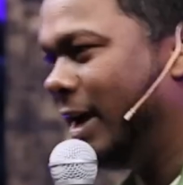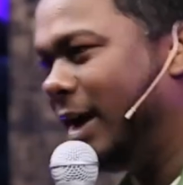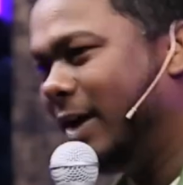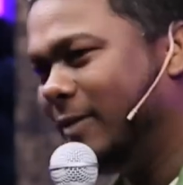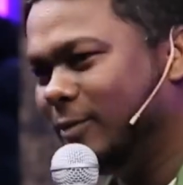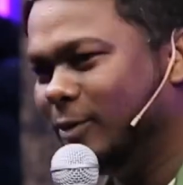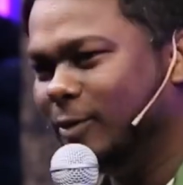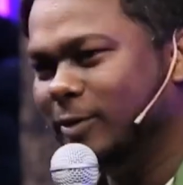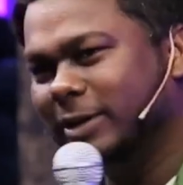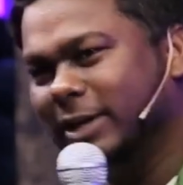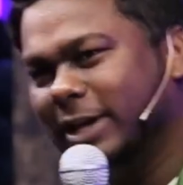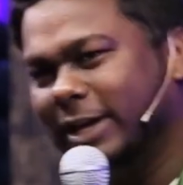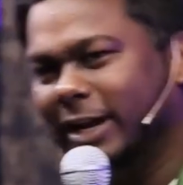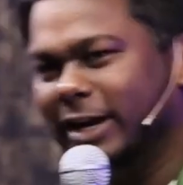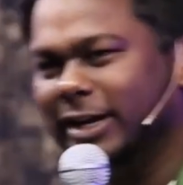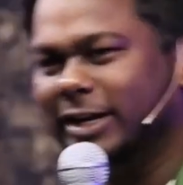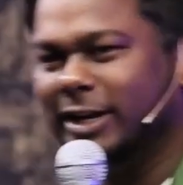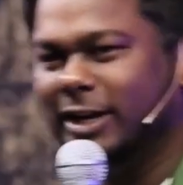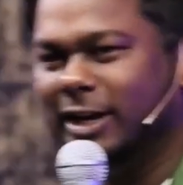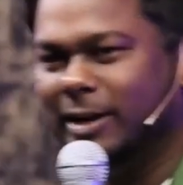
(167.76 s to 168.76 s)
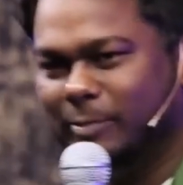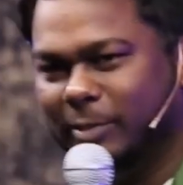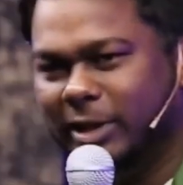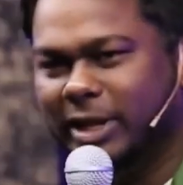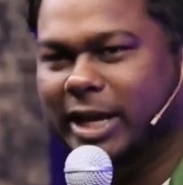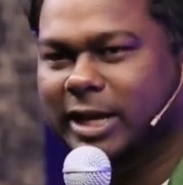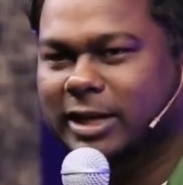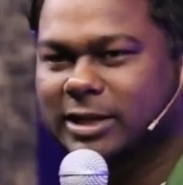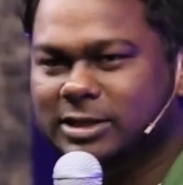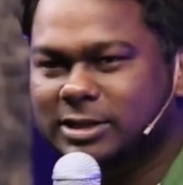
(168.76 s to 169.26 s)
हाँ वो उनके कैरेक्टर
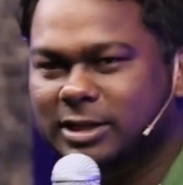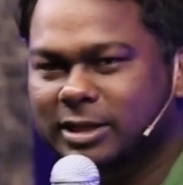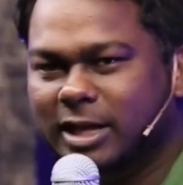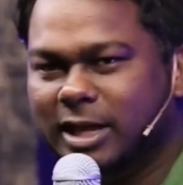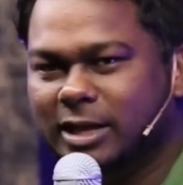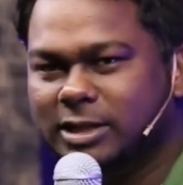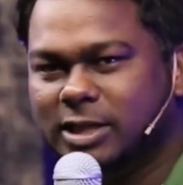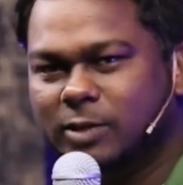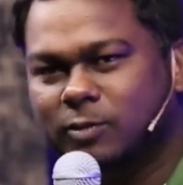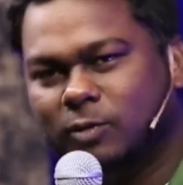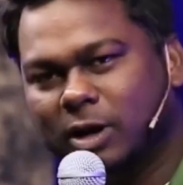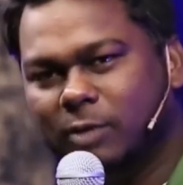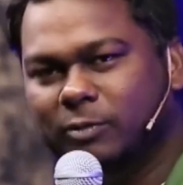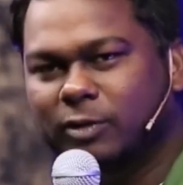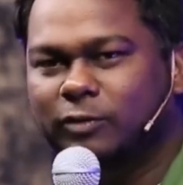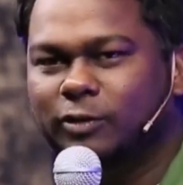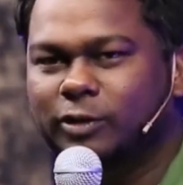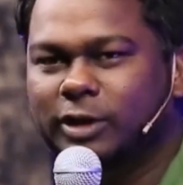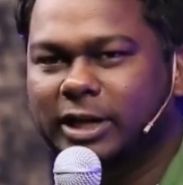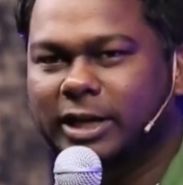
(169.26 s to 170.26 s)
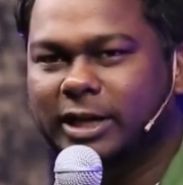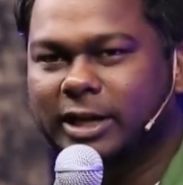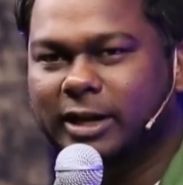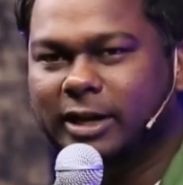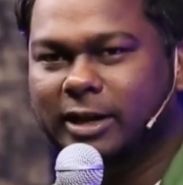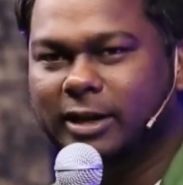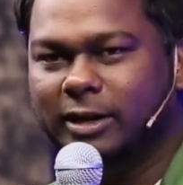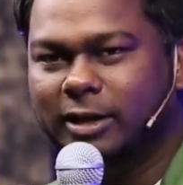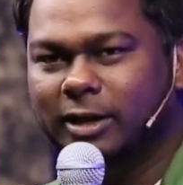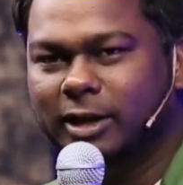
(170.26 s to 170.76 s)
मेरा एक रिश्तेदार ऐसा वो कभी फ़ोन नहीं
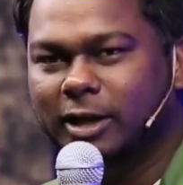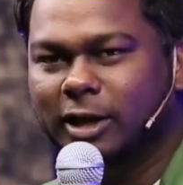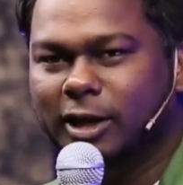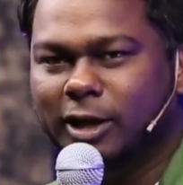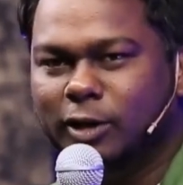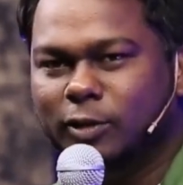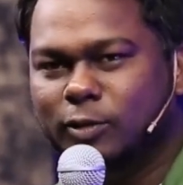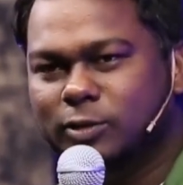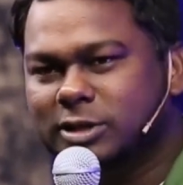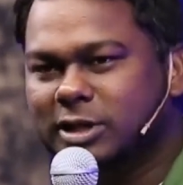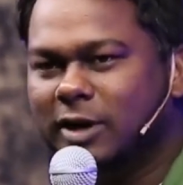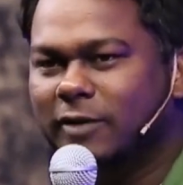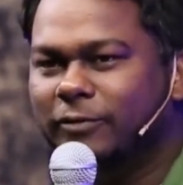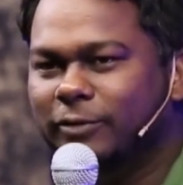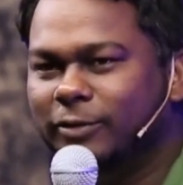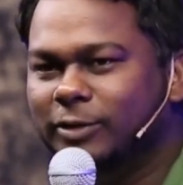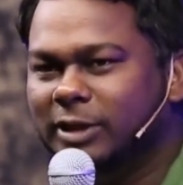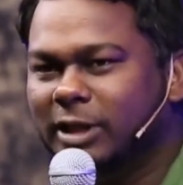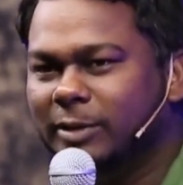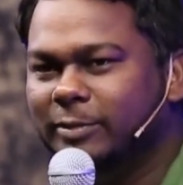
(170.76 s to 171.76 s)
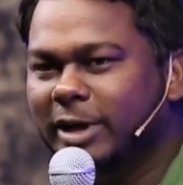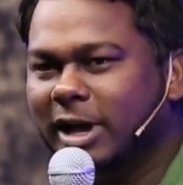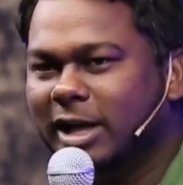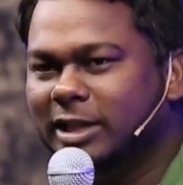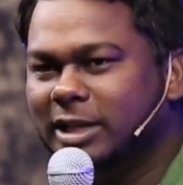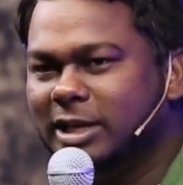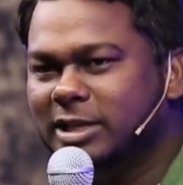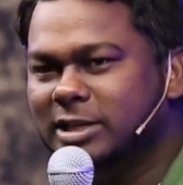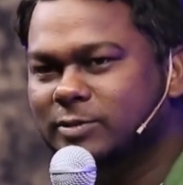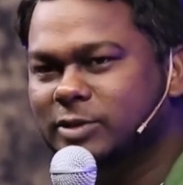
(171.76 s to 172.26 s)
करेगा उसका फ़ोन तभी
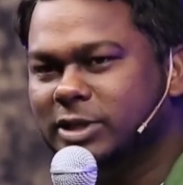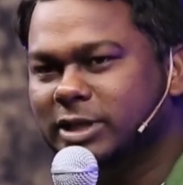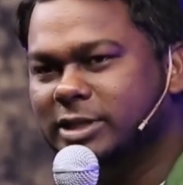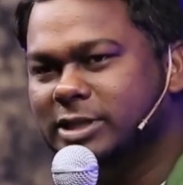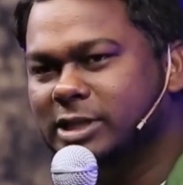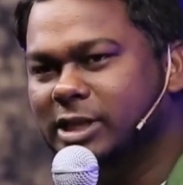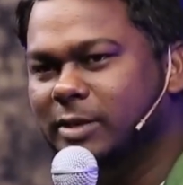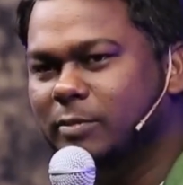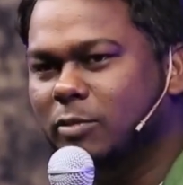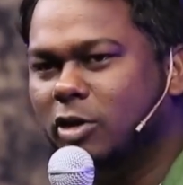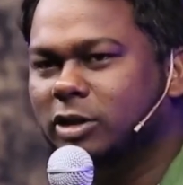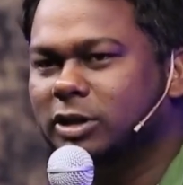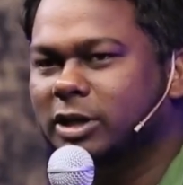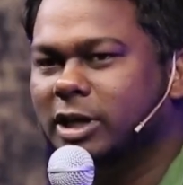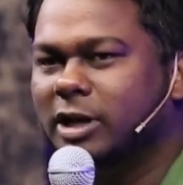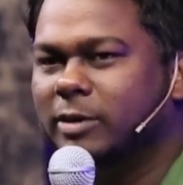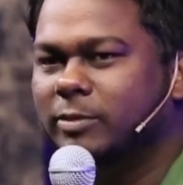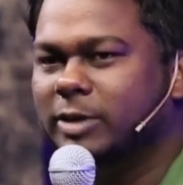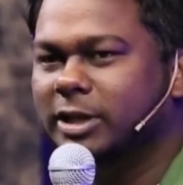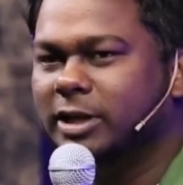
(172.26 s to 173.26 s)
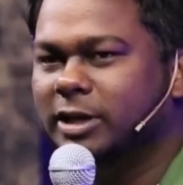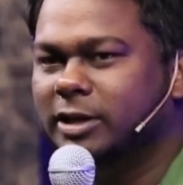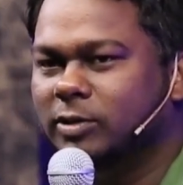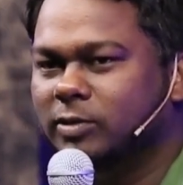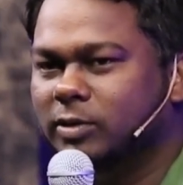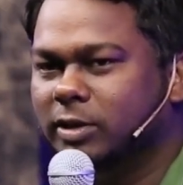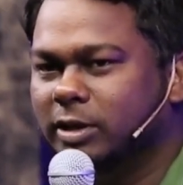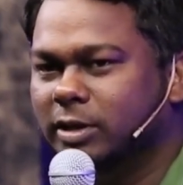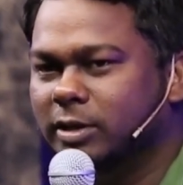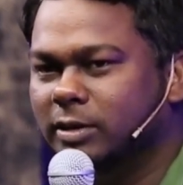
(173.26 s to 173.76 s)
आता है जब उसे किसी की मौत की खबर देनी
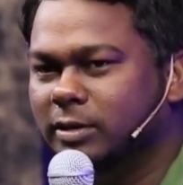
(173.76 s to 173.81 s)
होती